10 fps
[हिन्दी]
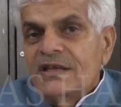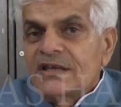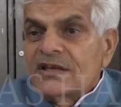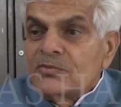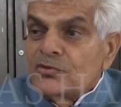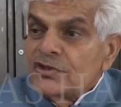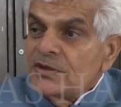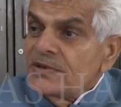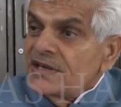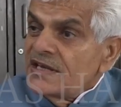एक एक
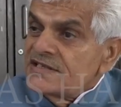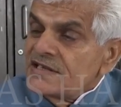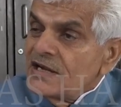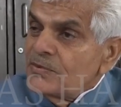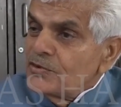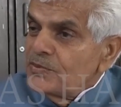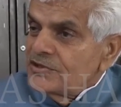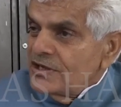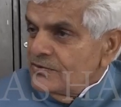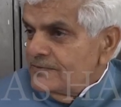मुद्दे पे कैसे आपको
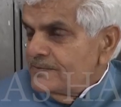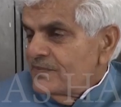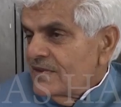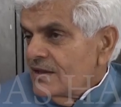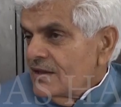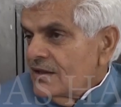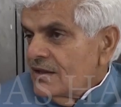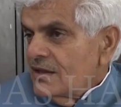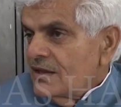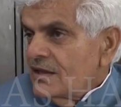बताऊं
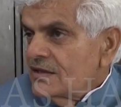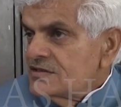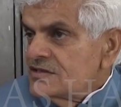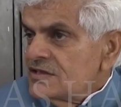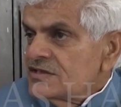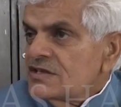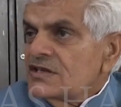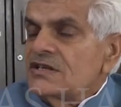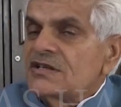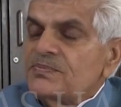कि
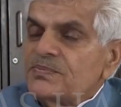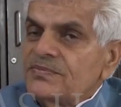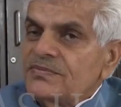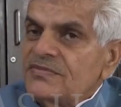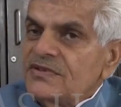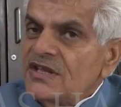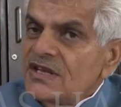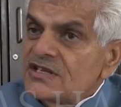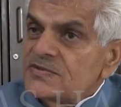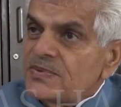जिनसे ये
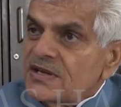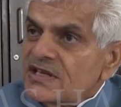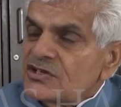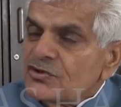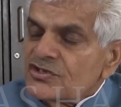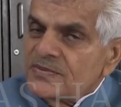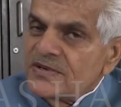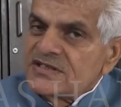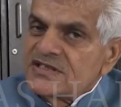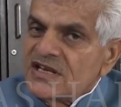देश प्रदेश और
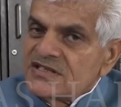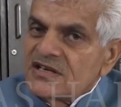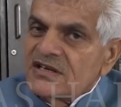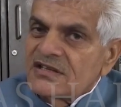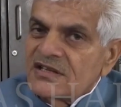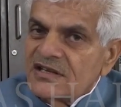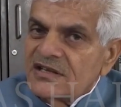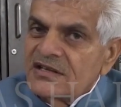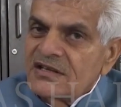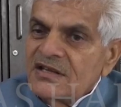समाज ये आशा करता
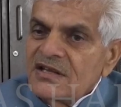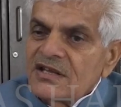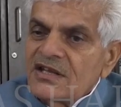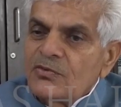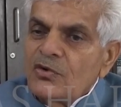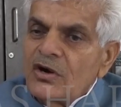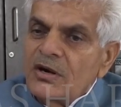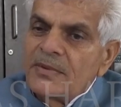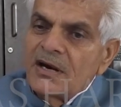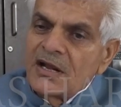है कि वो
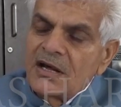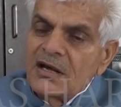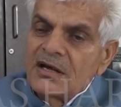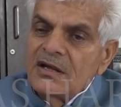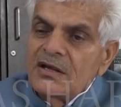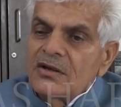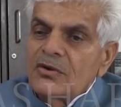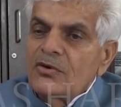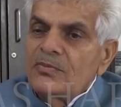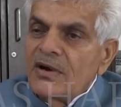हमारा
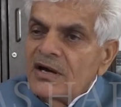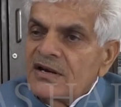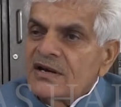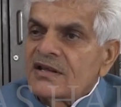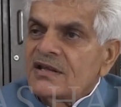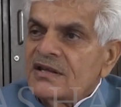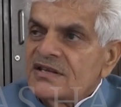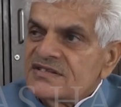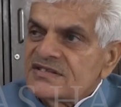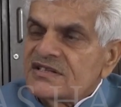कोई मान
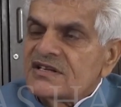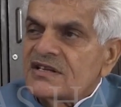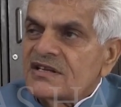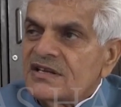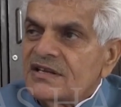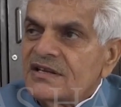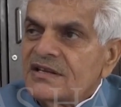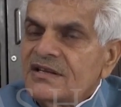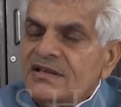रखेंगे इज्जत रखेंगे